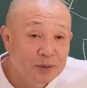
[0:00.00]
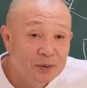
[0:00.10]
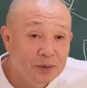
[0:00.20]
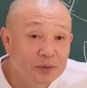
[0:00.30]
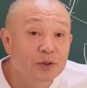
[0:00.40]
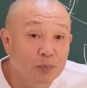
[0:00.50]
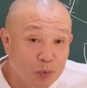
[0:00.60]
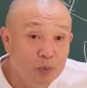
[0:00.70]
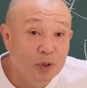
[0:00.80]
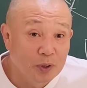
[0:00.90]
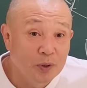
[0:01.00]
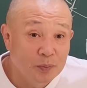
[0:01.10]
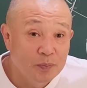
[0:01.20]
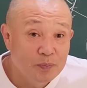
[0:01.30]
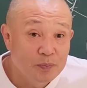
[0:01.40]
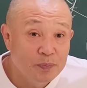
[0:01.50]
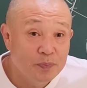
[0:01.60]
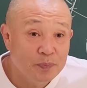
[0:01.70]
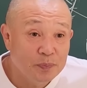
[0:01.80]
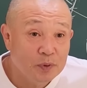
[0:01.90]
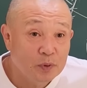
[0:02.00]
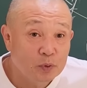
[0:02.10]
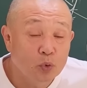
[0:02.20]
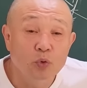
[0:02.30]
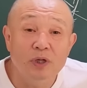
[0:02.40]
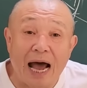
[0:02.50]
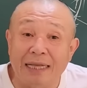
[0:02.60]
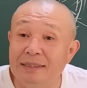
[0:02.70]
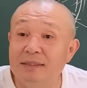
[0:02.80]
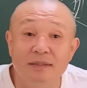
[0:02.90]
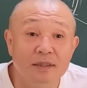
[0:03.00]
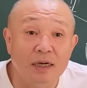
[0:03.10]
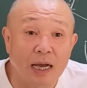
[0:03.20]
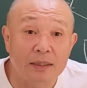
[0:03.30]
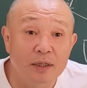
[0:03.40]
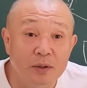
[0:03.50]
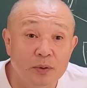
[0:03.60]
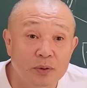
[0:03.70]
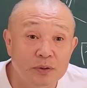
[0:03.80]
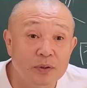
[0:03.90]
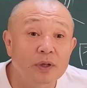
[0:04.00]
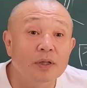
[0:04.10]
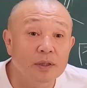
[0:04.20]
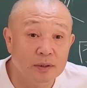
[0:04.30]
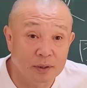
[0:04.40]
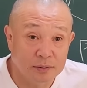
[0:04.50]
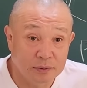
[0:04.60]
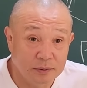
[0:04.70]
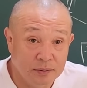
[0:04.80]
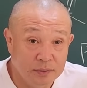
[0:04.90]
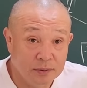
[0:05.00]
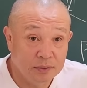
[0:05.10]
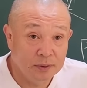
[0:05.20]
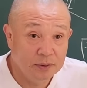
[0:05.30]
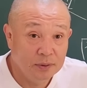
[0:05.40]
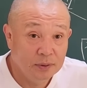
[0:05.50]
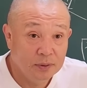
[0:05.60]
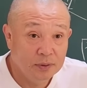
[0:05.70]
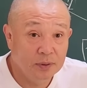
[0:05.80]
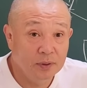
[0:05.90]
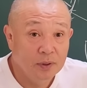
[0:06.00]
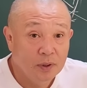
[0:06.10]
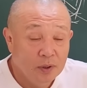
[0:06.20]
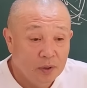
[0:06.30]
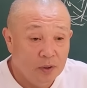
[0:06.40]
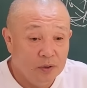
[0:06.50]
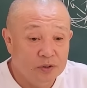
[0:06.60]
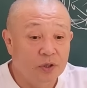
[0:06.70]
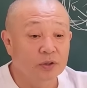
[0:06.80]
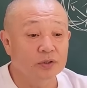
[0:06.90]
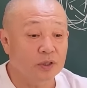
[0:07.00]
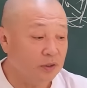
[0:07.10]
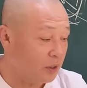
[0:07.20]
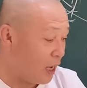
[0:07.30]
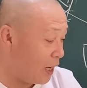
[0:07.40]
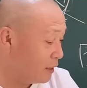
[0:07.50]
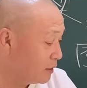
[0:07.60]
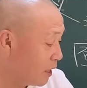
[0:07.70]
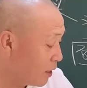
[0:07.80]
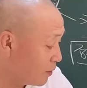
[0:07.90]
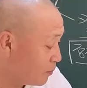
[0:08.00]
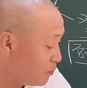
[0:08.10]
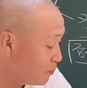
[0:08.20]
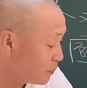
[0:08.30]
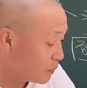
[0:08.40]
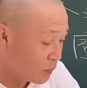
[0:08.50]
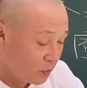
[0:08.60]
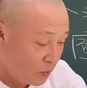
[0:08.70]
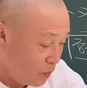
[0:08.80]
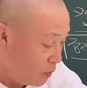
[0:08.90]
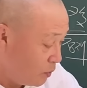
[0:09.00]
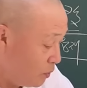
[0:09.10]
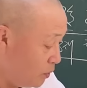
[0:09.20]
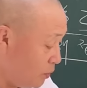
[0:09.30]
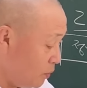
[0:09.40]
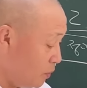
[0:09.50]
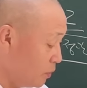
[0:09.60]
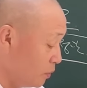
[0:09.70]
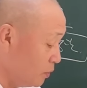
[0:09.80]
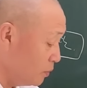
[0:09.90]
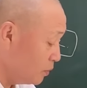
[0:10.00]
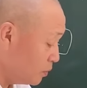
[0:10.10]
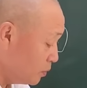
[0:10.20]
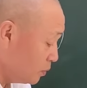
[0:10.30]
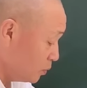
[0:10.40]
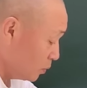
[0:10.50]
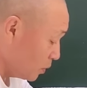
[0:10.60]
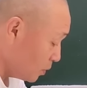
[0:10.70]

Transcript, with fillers: 어떻게 보면 음, 돈을 안 쓰는 건 아니에요. 써야 될 때 쓰는 거지. 근데 어, 정제는 항상 이 이거를 이렇게